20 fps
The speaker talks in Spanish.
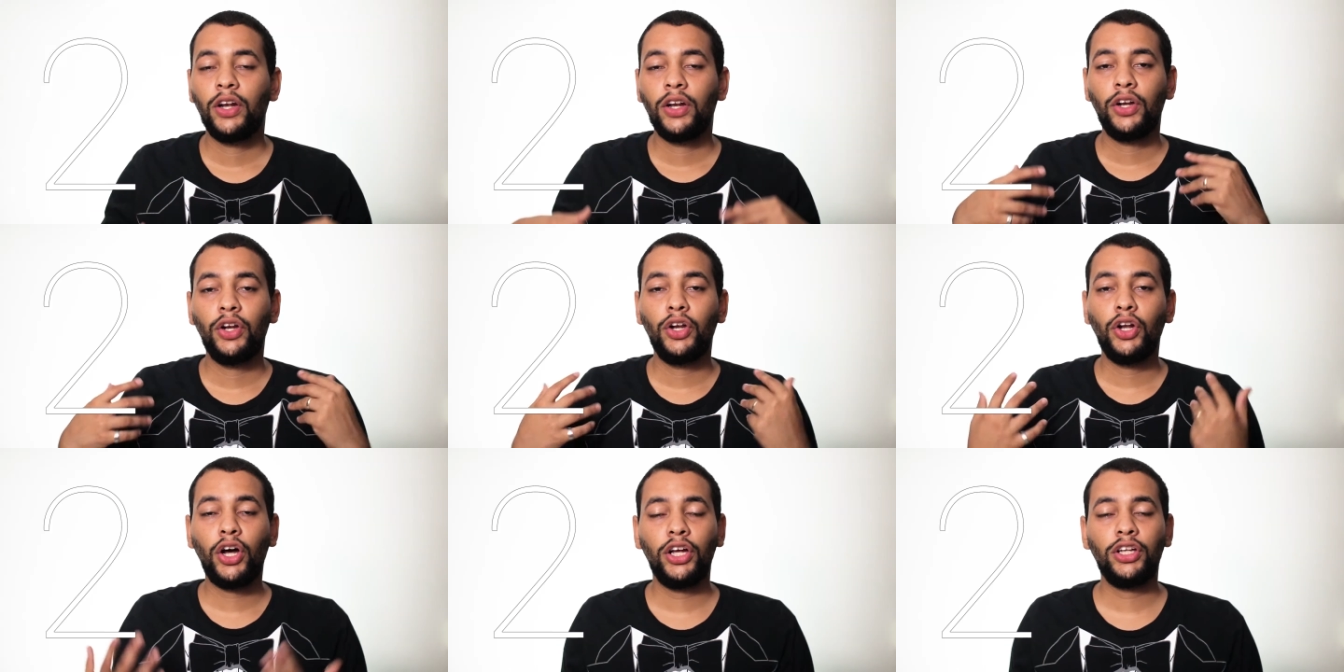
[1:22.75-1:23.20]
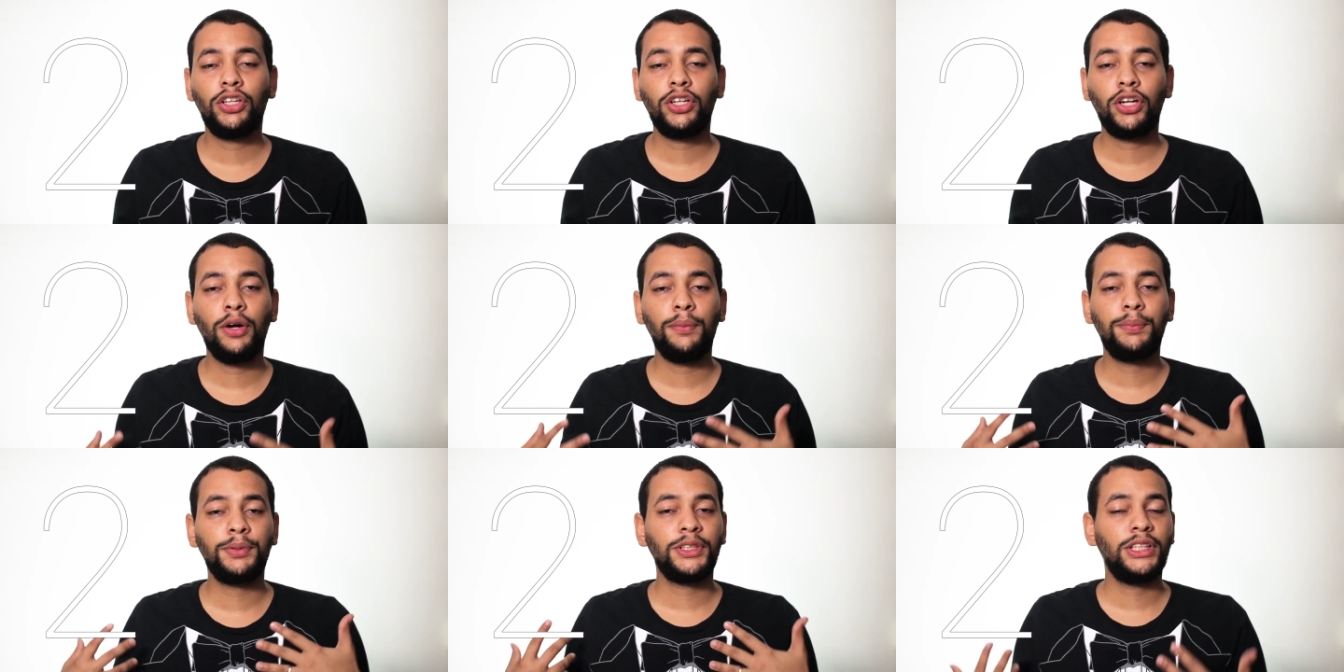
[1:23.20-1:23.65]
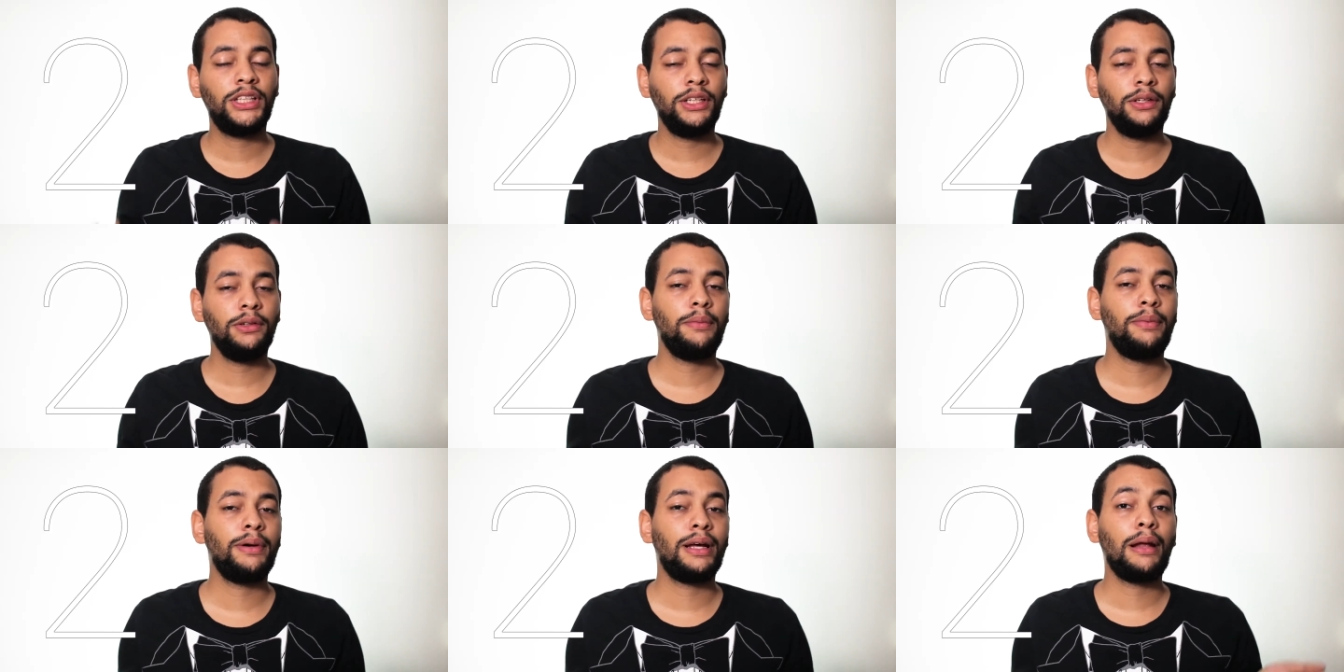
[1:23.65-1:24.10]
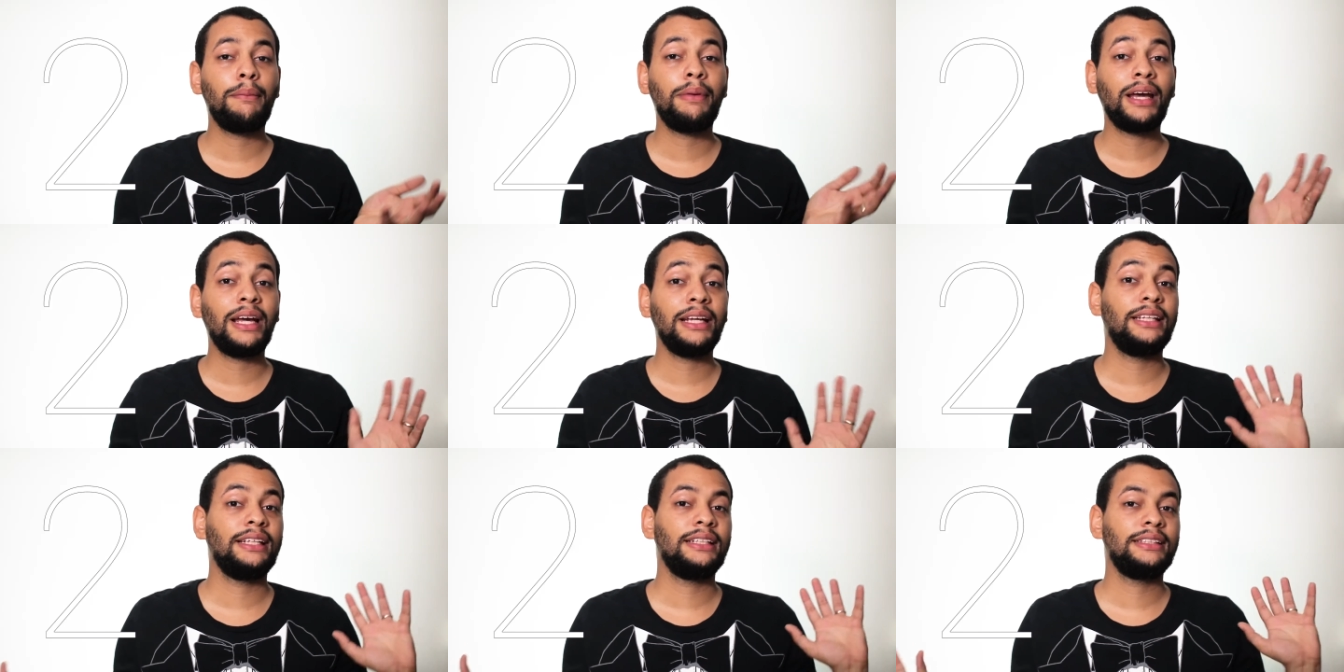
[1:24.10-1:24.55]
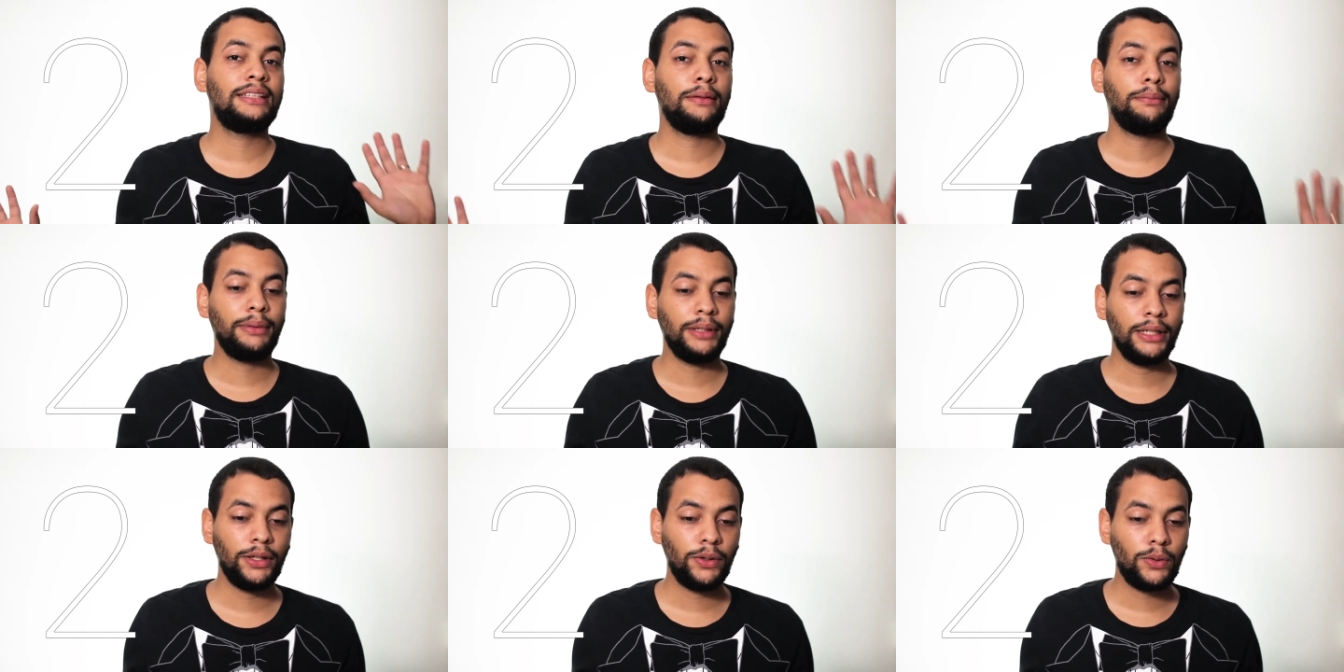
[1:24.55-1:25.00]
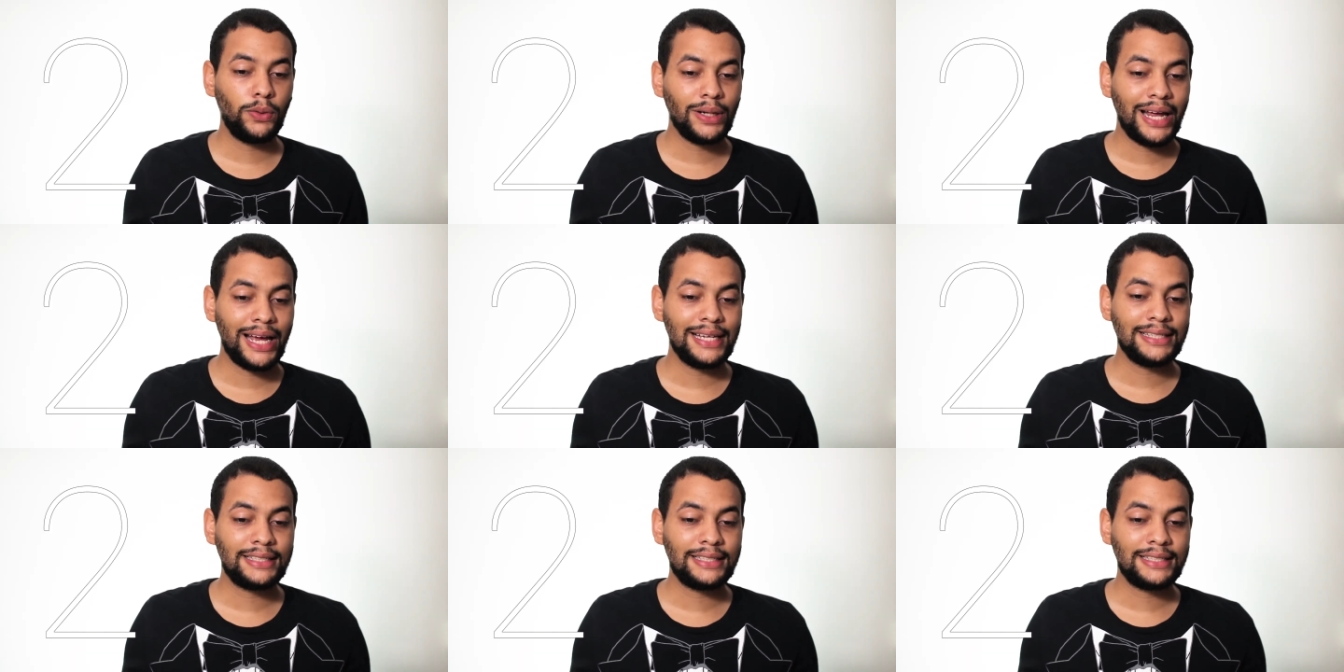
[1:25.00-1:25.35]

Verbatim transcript: lo otro positivo para mí que tiene esta película